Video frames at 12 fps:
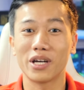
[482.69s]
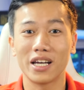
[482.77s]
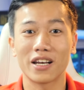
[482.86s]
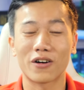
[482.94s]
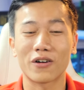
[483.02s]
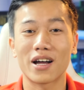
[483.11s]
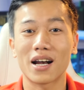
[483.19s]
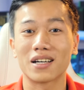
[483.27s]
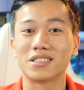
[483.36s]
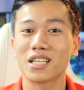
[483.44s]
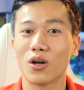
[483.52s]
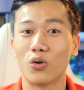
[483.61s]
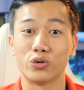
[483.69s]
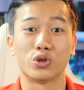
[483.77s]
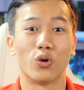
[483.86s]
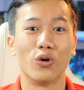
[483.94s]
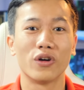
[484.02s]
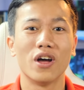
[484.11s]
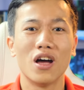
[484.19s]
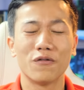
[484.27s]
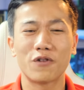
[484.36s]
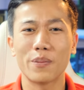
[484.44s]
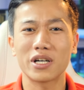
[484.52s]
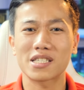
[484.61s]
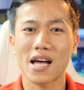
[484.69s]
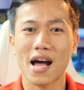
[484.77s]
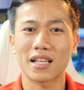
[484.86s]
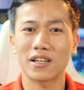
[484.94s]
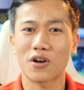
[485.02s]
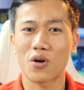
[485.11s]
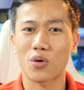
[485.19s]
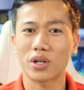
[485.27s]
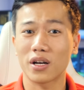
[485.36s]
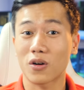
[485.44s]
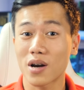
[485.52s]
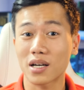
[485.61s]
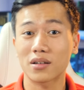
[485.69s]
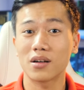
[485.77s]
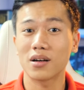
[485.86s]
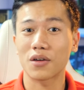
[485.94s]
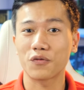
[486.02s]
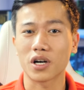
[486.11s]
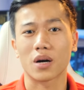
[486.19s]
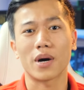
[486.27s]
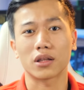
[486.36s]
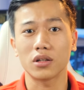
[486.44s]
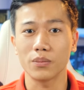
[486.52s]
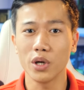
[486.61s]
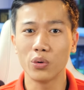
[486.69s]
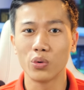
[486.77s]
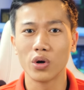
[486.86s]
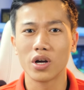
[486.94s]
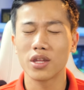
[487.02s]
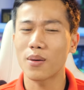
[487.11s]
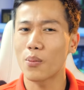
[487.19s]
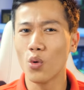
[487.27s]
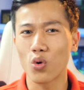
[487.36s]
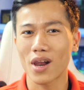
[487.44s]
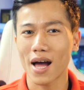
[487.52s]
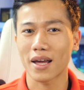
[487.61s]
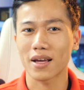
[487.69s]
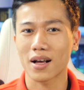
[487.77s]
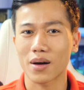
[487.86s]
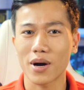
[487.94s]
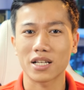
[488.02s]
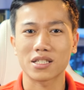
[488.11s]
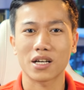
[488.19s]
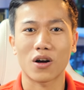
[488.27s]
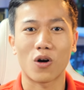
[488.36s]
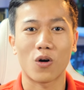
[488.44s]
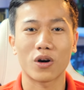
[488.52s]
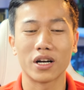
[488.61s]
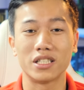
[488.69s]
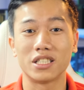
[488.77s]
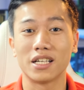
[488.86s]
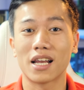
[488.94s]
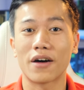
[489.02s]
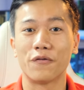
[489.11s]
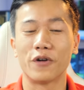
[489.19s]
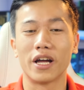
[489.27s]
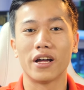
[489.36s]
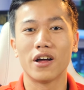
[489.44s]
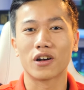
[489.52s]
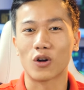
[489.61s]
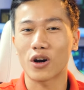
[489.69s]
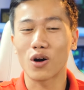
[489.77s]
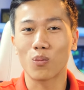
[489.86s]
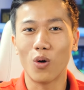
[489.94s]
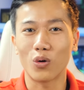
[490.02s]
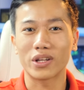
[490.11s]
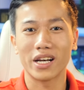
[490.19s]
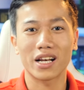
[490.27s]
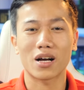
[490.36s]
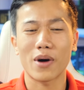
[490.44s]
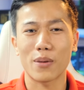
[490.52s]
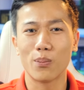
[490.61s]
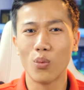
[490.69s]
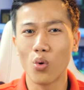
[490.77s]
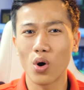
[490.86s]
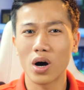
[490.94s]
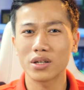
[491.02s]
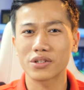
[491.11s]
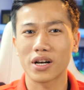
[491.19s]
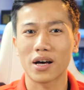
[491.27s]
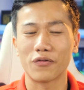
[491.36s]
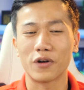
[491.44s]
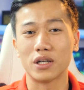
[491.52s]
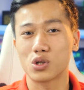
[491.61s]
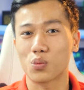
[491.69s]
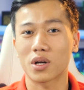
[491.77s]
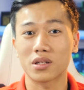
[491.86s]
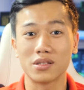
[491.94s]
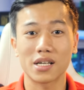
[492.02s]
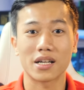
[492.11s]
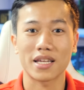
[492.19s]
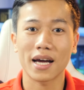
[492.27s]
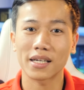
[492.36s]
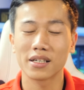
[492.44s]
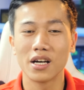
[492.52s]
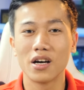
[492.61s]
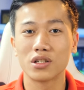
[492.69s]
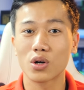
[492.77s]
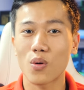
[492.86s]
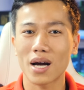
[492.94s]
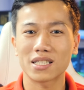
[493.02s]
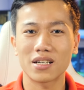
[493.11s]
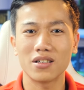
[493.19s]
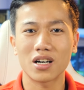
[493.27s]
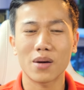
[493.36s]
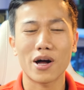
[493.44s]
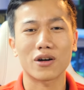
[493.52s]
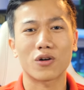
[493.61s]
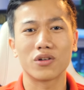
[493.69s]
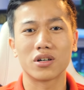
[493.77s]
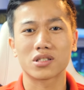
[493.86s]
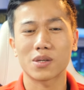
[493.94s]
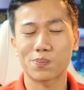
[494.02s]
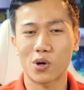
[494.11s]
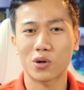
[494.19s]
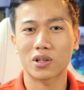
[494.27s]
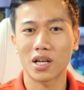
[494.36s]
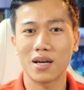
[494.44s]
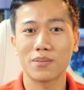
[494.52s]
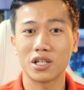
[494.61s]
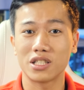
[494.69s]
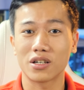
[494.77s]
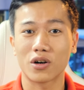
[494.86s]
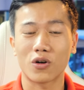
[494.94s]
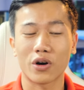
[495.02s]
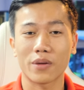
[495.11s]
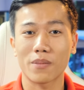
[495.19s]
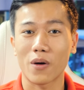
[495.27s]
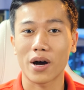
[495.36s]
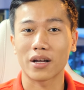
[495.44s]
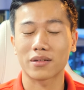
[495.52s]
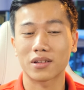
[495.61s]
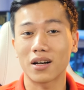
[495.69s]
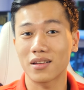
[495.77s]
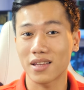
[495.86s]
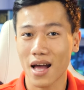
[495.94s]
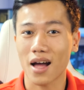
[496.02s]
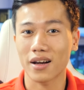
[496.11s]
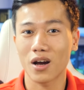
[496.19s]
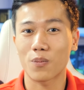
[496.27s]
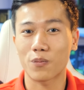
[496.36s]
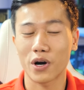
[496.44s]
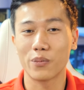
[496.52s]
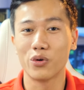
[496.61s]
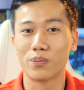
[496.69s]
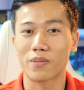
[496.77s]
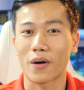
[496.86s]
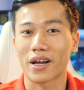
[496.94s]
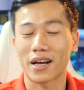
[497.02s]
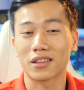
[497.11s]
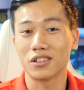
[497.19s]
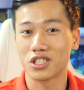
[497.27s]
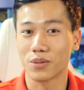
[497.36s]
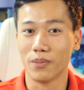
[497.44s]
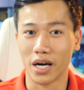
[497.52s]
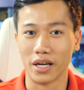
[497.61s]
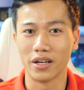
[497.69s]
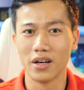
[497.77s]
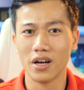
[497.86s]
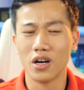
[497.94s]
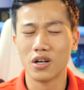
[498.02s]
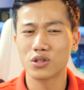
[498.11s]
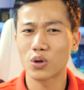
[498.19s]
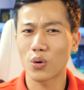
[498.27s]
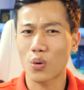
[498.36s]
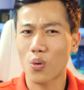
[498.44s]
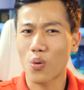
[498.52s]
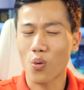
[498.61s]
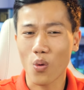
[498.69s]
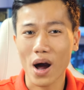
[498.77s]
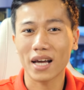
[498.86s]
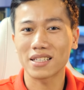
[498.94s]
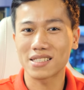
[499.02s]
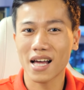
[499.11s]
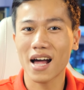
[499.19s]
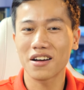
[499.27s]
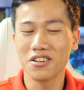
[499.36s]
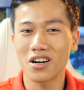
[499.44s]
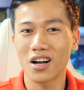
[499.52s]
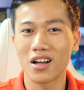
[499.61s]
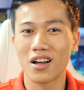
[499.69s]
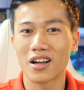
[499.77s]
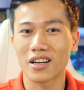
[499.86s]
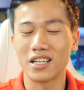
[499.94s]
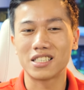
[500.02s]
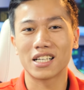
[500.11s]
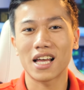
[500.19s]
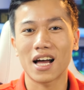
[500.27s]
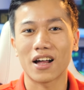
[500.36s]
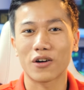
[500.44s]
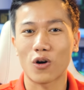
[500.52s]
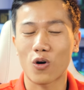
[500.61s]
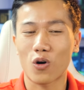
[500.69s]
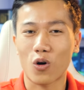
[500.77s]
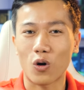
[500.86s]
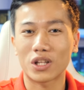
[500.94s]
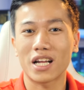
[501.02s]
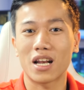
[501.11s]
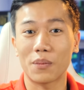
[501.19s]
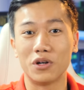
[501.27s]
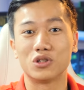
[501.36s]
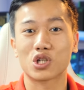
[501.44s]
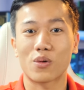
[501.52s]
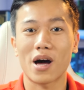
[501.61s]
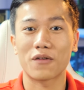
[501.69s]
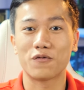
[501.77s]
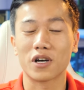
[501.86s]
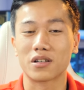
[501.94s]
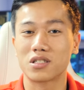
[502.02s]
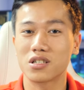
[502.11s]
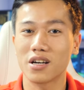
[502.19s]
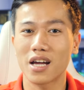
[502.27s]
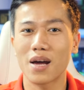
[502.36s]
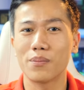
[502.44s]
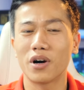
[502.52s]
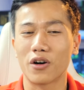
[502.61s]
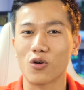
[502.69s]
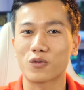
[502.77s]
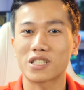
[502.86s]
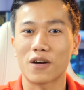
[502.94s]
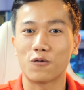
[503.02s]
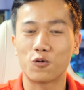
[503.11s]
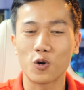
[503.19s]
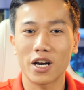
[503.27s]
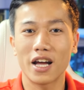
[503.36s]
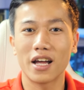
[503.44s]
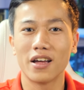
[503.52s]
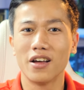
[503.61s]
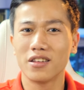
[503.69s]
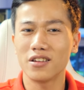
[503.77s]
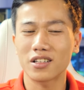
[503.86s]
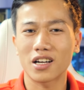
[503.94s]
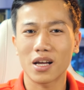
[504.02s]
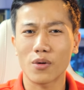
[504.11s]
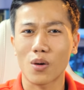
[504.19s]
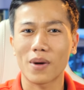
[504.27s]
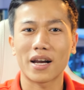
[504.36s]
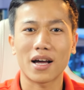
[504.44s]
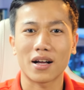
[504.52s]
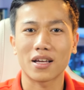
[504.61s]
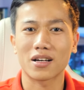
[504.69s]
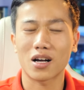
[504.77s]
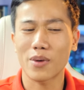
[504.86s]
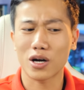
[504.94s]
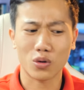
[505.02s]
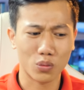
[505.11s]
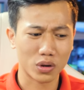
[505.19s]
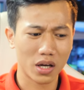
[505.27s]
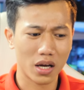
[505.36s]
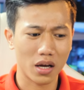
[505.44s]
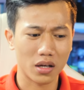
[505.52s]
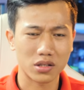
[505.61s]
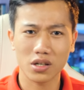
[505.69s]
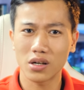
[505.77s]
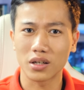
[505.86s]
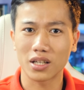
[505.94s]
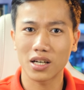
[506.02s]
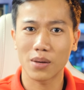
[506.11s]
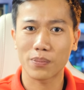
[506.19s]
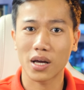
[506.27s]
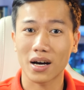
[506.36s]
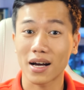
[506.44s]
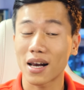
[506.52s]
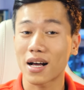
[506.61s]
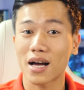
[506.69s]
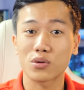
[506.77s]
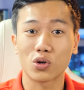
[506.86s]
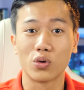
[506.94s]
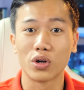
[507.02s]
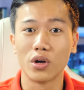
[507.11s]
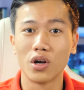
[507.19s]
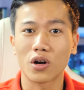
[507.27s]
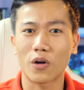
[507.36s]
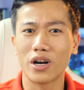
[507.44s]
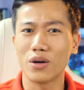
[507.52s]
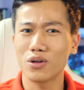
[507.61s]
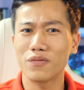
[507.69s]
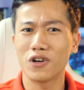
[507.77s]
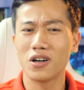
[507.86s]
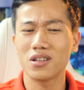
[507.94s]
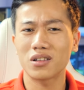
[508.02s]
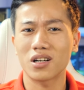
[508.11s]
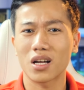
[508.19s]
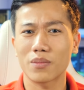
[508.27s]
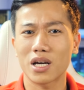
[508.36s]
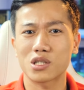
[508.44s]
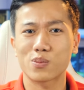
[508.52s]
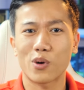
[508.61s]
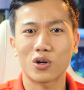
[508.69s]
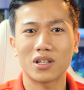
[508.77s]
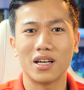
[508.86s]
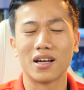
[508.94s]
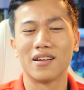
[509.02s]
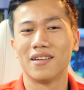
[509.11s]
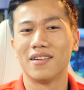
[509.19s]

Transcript: mình nghĩ nó đã là rất là ổn rồi về mức giá thì nó có thể nó đắt hơn là việc các bạn tự build nhưng mà bù lại các bạn sẽ có đấy chính là về nó là đồng bộ thế nên các bạn mua rồi là về dùng các thứ rất là nhanh rồi ngoài ra nữa các bạn còn được support thêm đấy chính là gói bảo hành tận nhà Dell Premium bảo hành 24 trên 7 rồi ngoài ra nữa, đây chính là nó có thể đáp ứng cho các bạn việc chơi game ở độ phân giải full day những tựa game offline nặng nhá các bạn cũng có thể chơi ở thiết lập là khá là cao rồi còn nếu như với những tựa game esports thì